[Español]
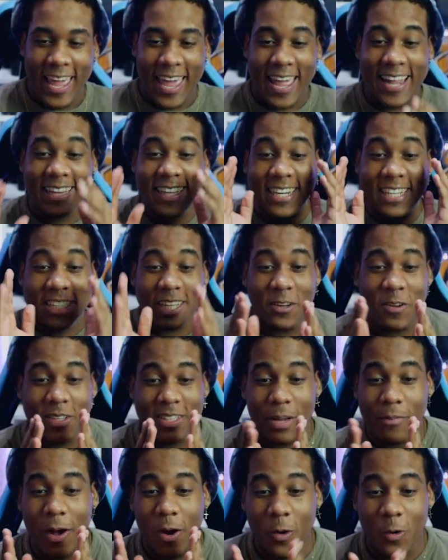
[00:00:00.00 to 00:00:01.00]
El tercero
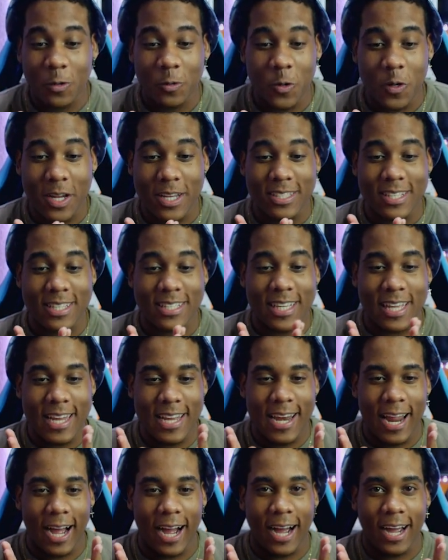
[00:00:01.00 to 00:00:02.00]
estaba justo en esa
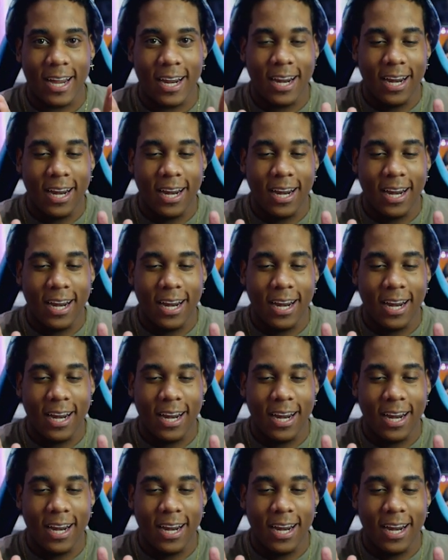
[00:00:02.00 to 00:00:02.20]
esquina.